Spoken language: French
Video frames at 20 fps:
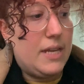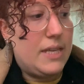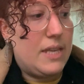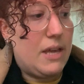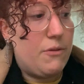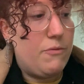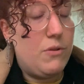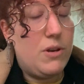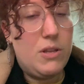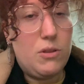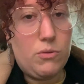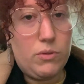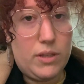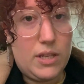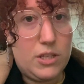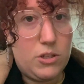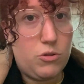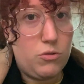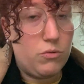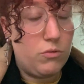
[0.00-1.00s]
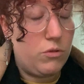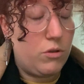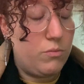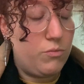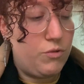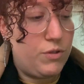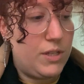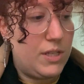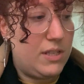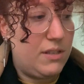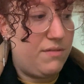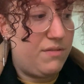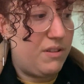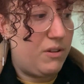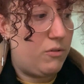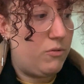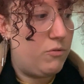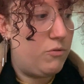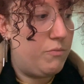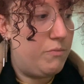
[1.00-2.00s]
Il y a eu l'inondation, comme je vous ai dit,
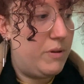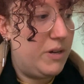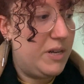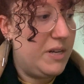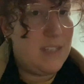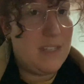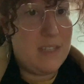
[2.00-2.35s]
vers le bas.